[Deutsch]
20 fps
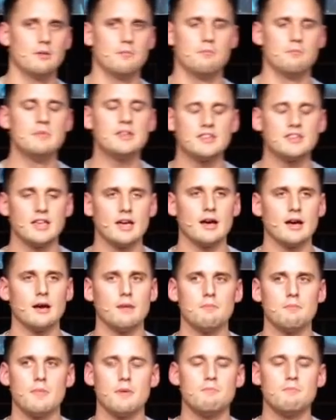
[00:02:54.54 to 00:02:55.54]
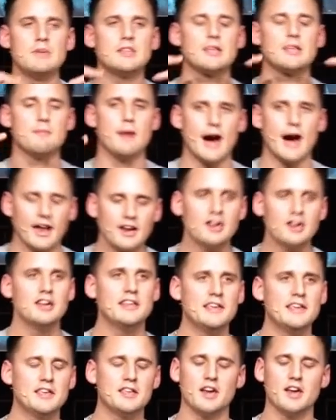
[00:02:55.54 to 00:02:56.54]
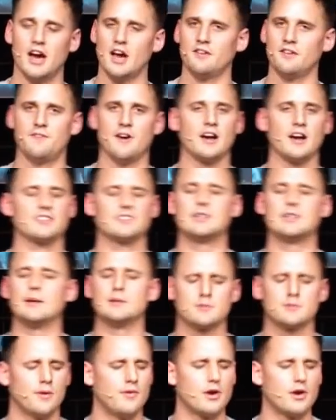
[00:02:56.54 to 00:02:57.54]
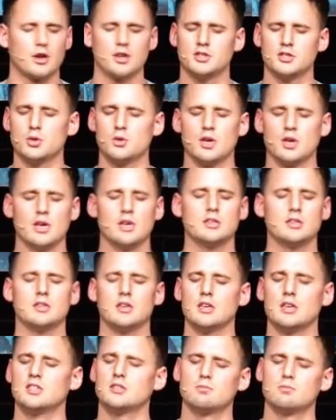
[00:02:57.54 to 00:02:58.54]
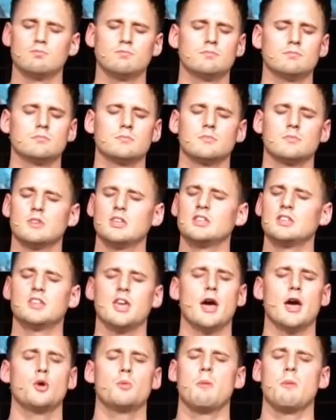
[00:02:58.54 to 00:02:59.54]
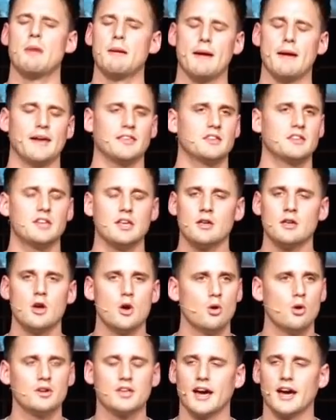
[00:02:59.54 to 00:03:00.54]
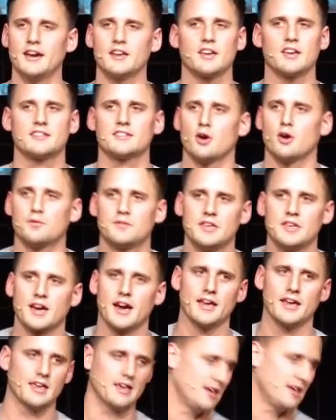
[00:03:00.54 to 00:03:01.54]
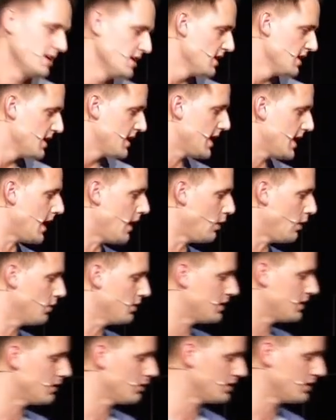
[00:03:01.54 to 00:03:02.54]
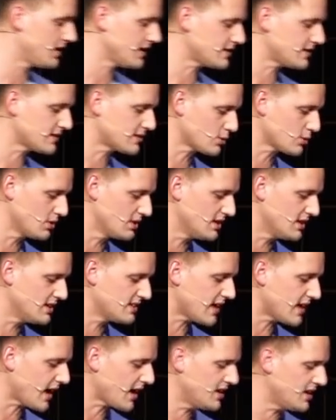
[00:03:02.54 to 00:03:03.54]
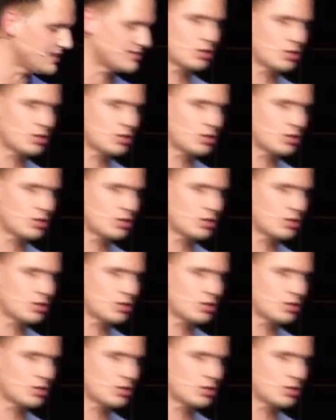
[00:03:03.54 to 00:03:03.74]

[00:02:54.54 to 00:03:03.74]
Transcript: mit der mit dem Anliegen einfach Selbstverwirklichung, ich, ich, mh, hm, ich Herr über mein eigenes Ding und keiner kriegt es auf die Reihe. Ja, und, und das ist so eine Sache, die ich